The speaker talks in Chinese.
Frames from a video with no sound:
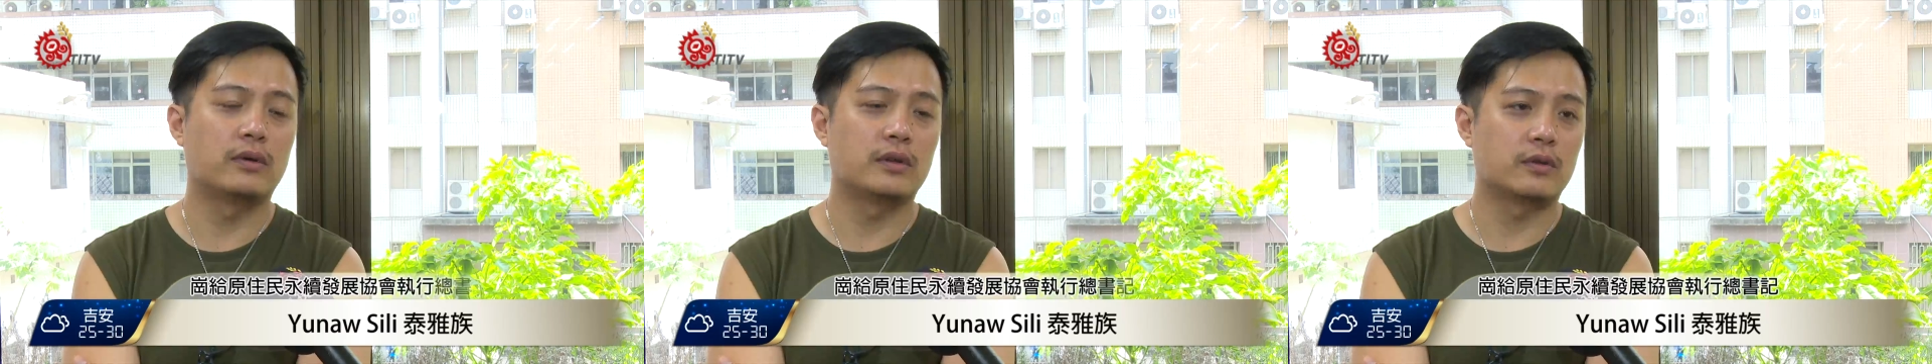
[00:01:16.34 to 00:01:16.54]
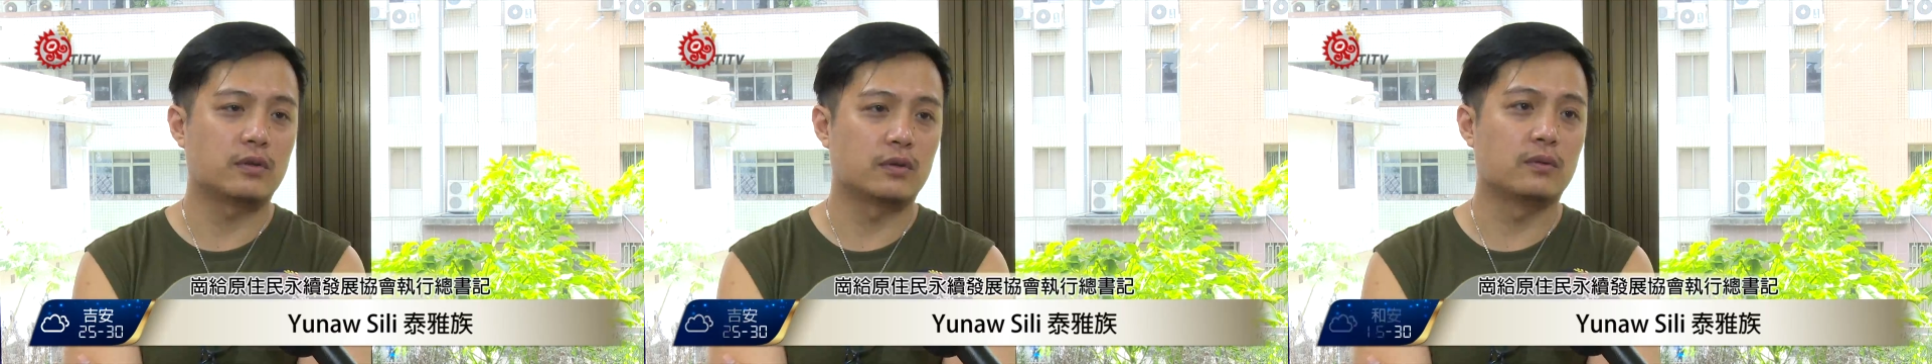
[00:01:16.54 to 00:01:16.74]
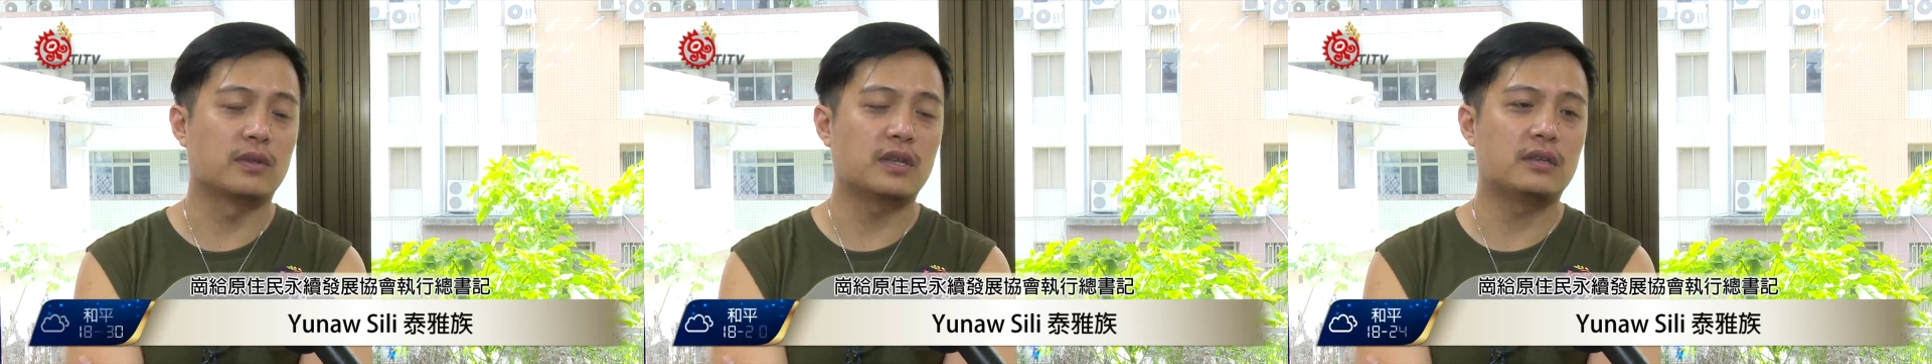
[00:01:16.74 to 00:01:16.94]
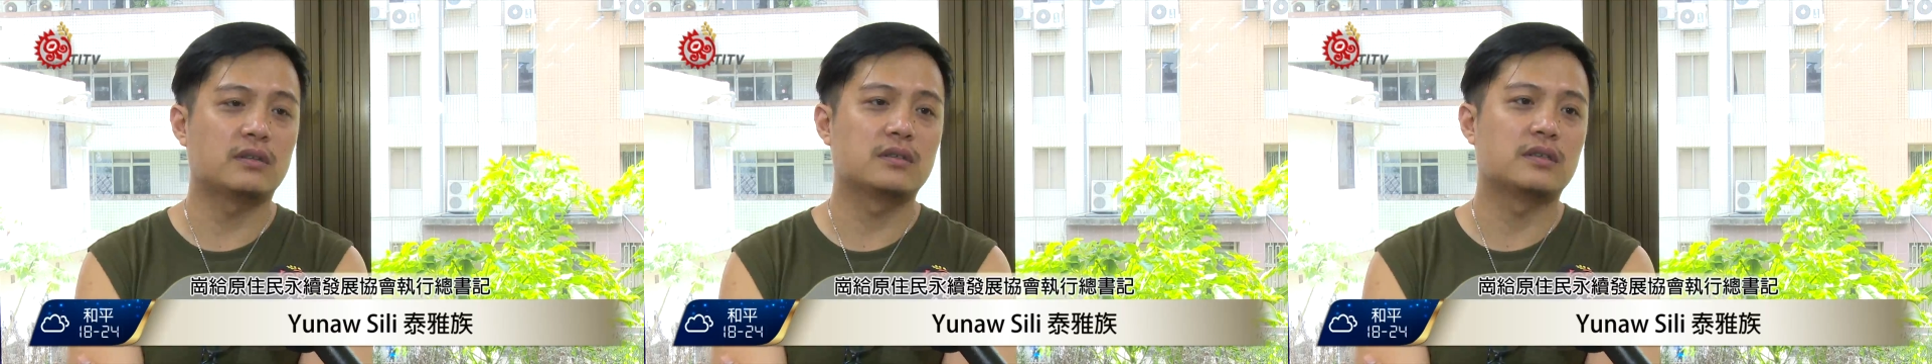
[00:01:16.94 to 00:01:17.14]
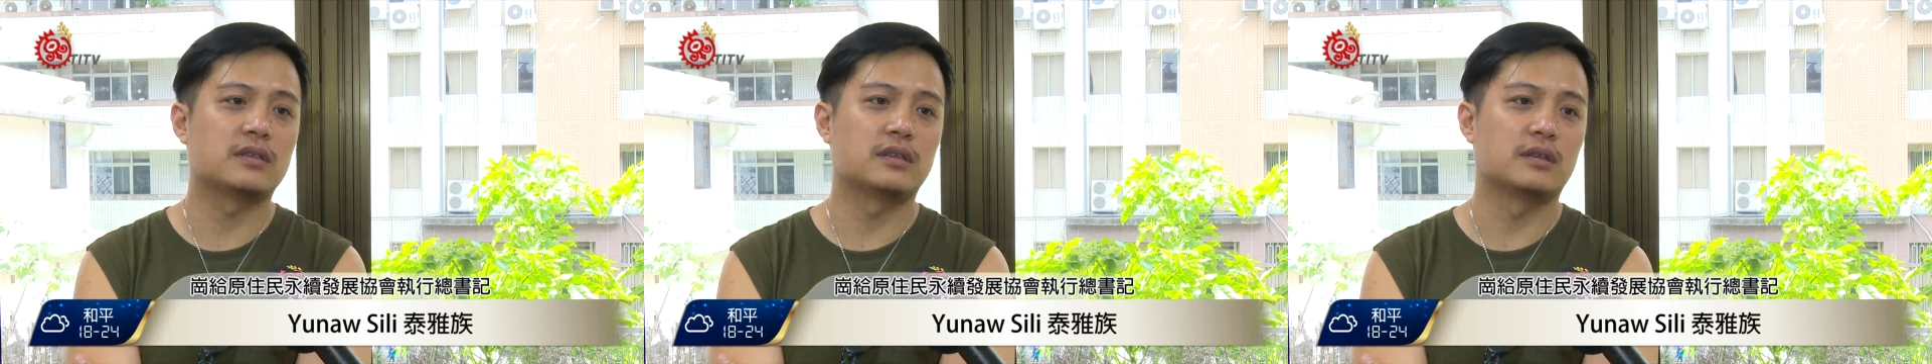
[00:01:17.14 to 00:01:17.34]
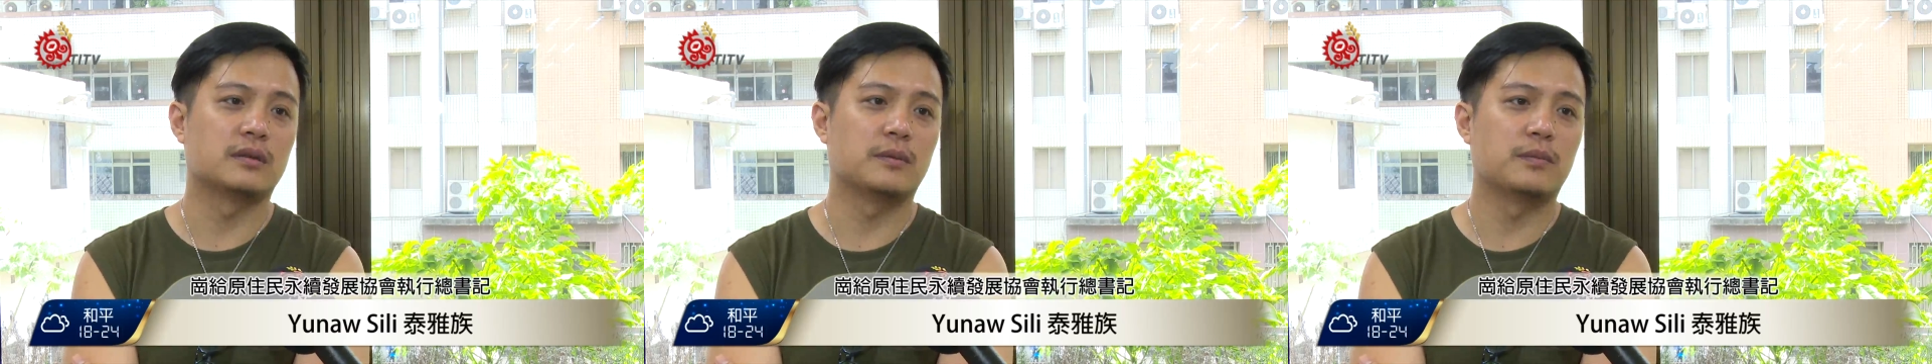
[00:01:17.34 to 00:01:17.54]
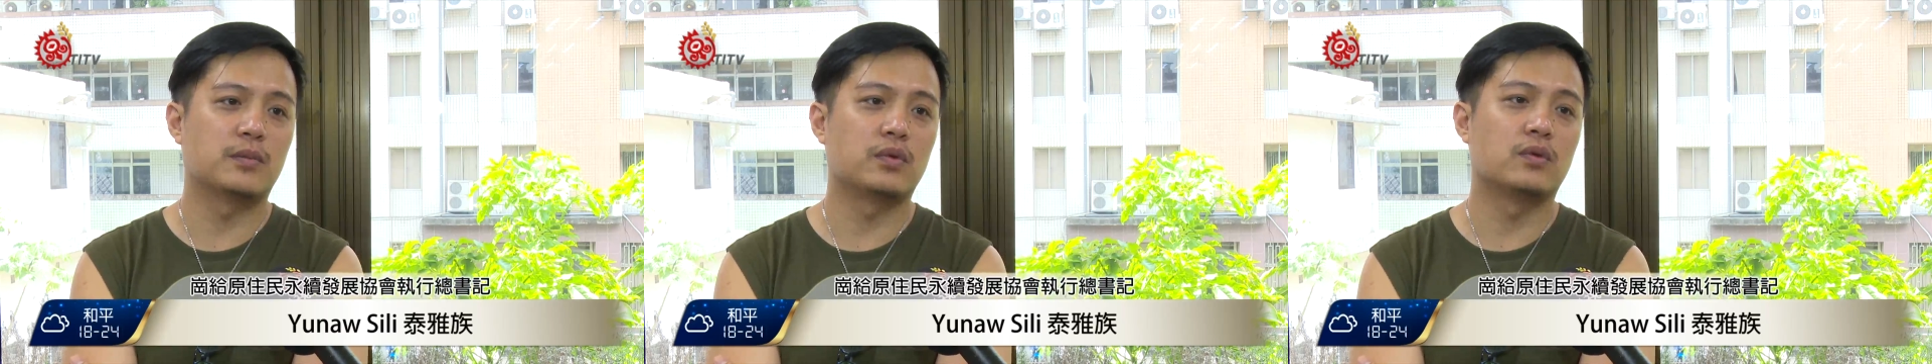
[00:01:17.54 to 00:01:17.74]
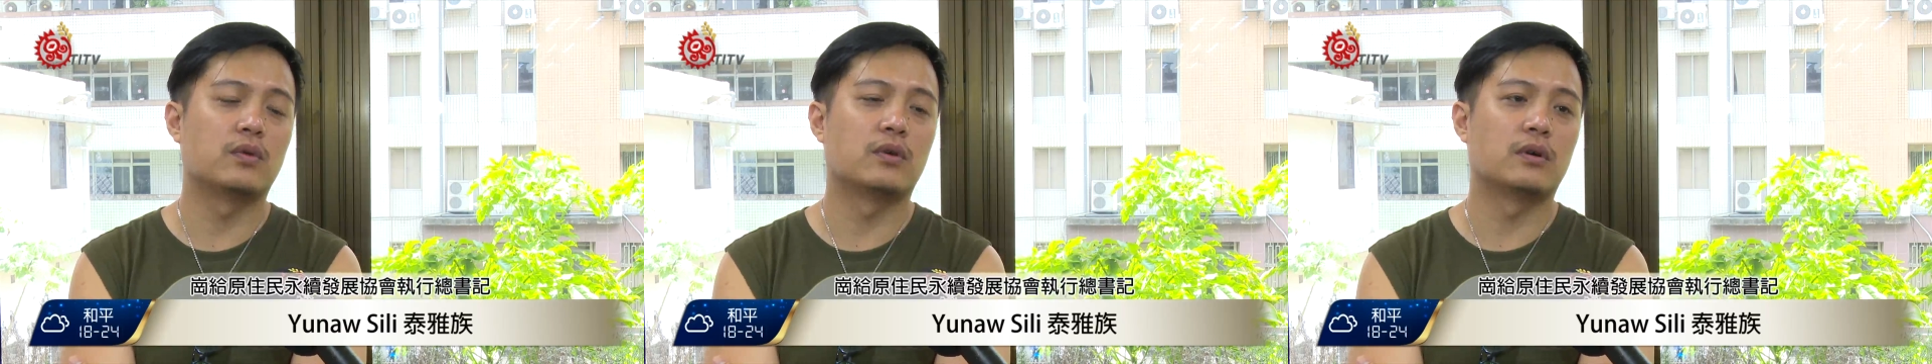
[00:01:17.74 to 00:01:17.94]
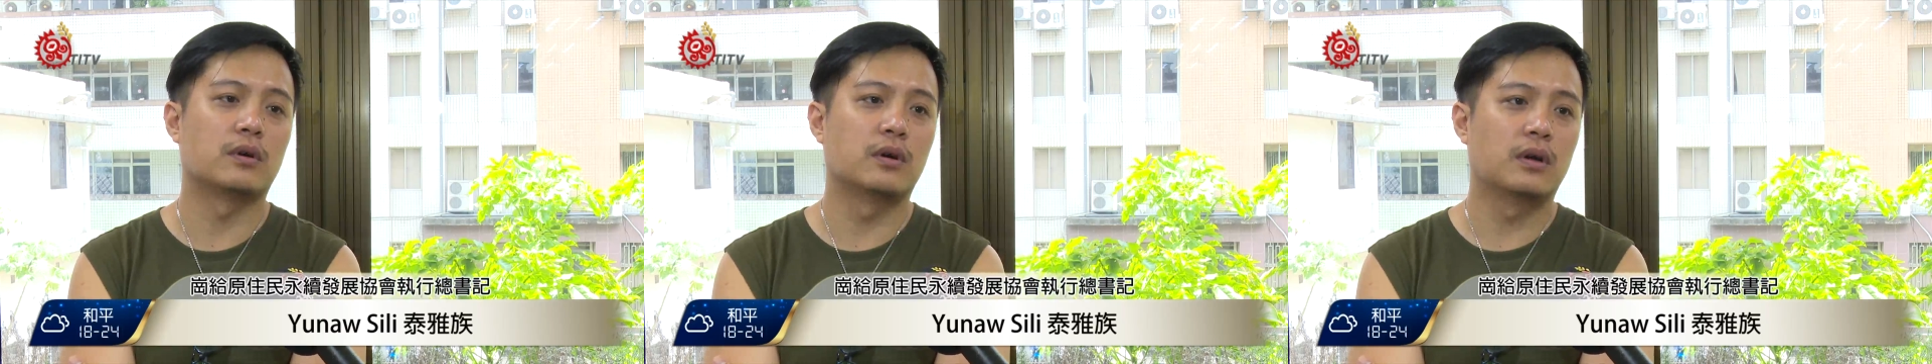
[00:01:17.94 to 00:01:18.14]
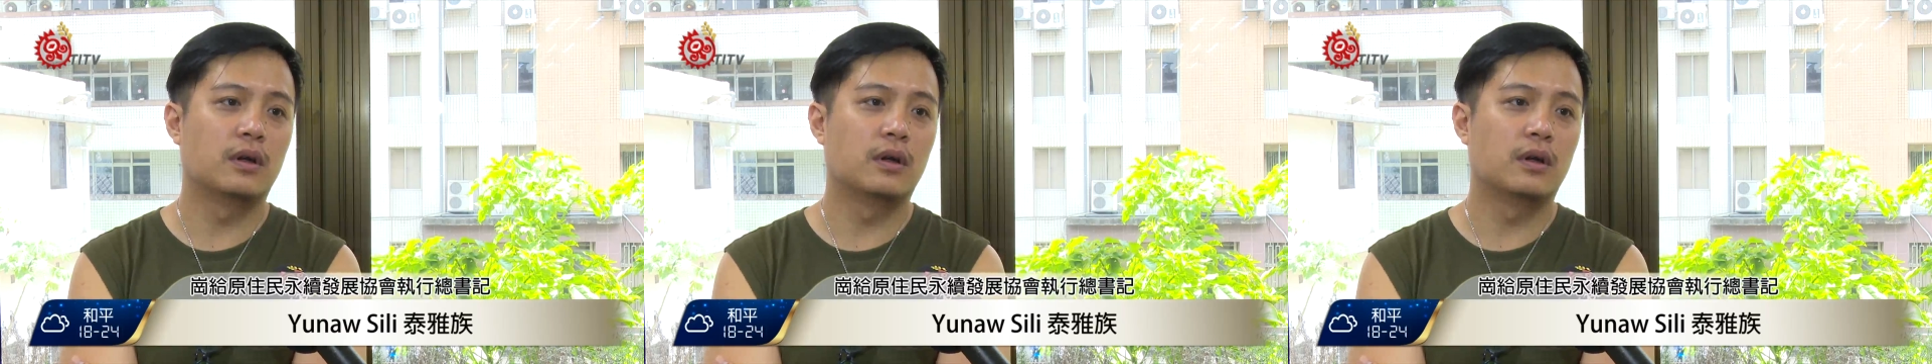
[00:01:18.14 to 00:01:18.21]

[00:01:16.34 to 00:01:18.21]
因为土地就是部落